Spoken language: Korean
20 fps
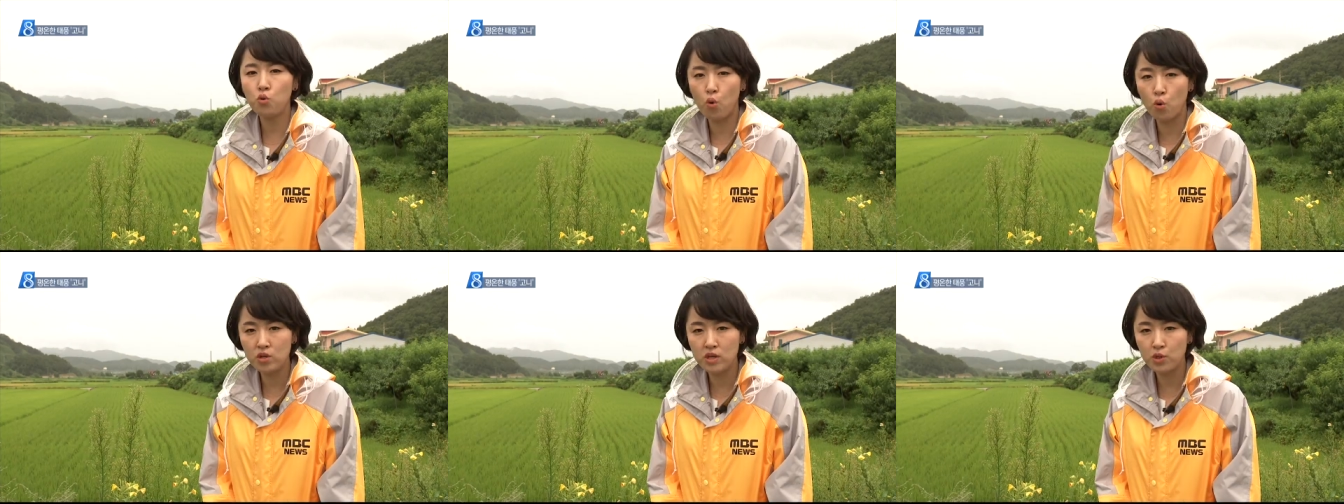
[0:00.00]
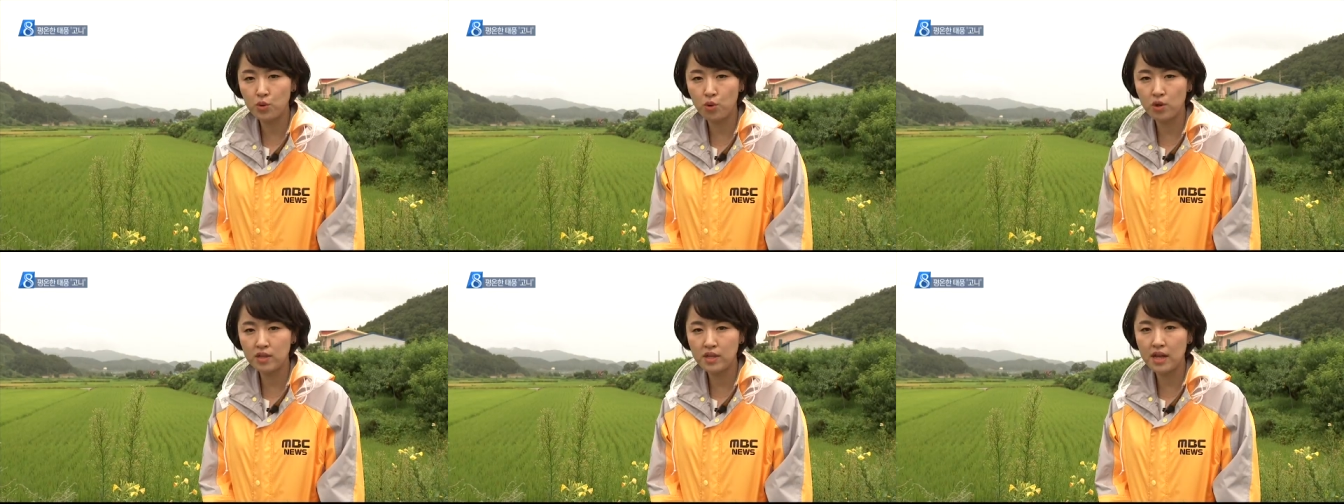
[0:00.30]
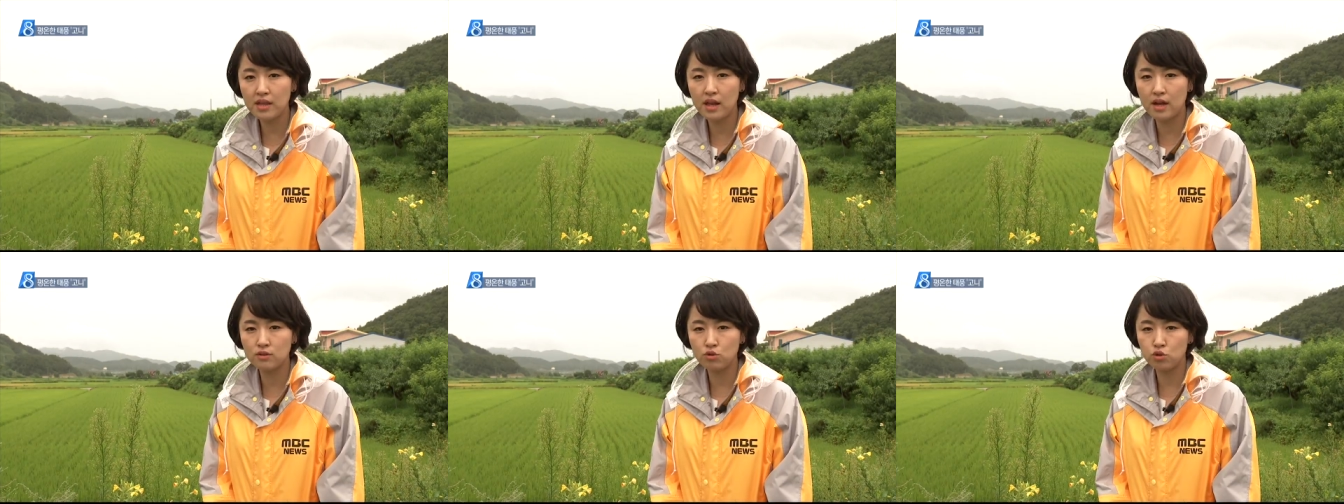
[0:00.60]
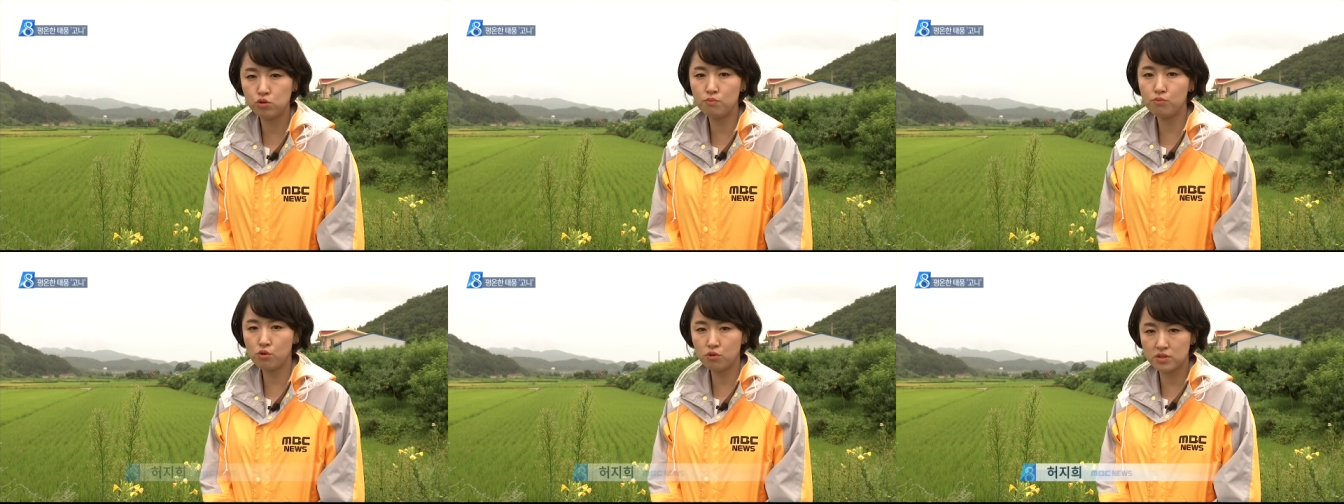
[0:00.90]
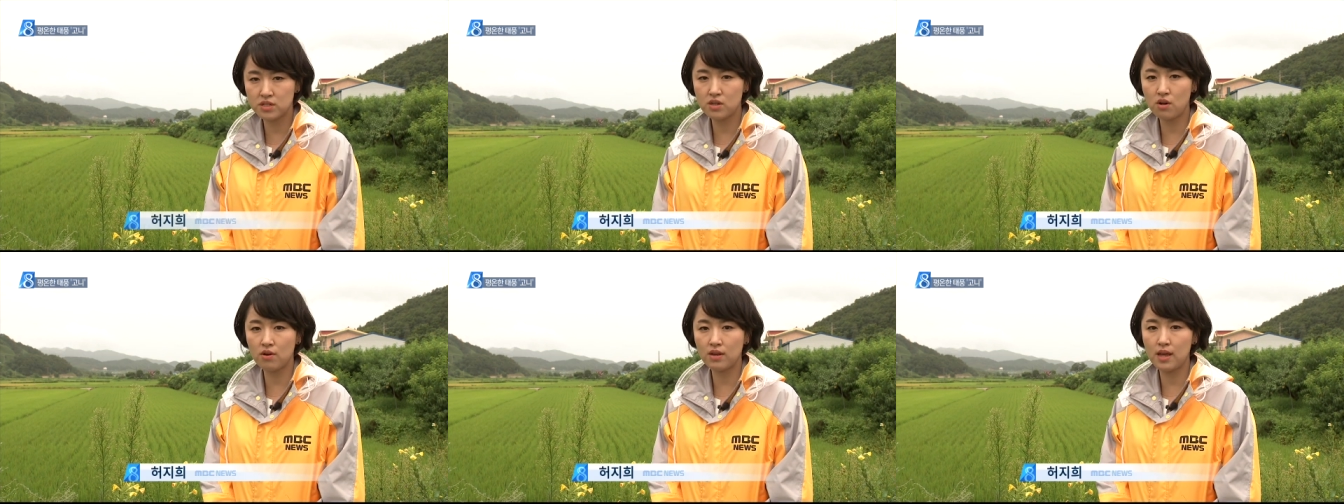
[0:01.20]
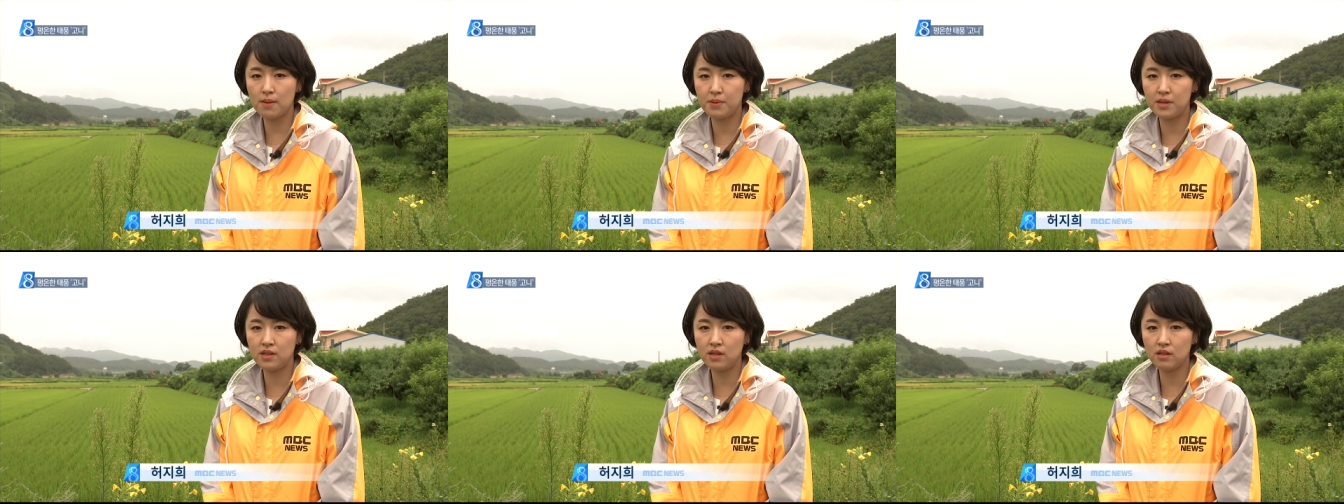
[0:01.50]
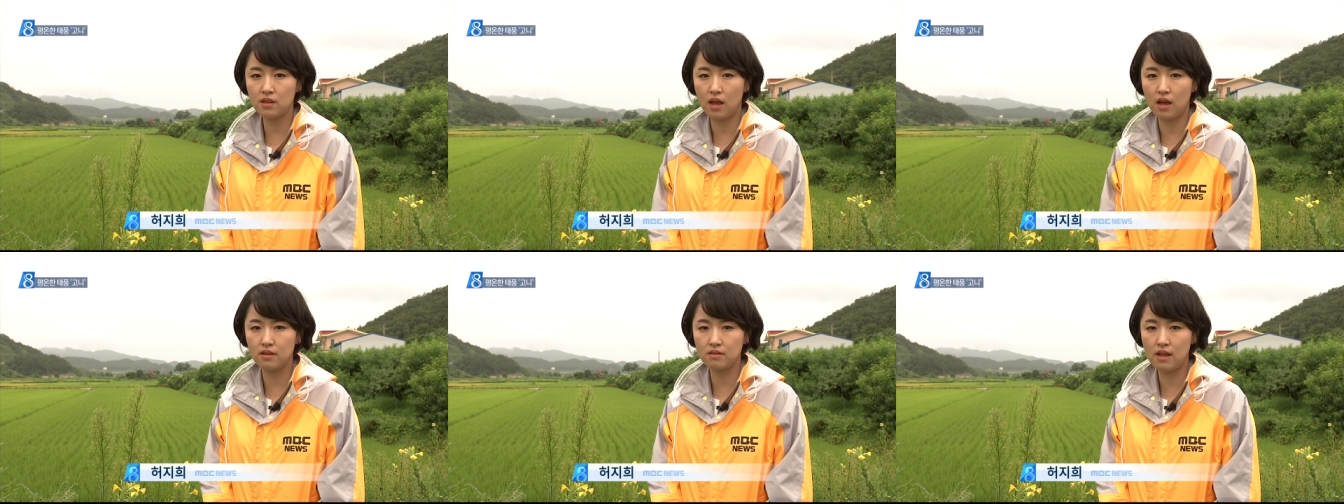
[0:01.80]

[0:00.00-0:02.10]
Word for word: 고니로 인한 충북 지역의 비는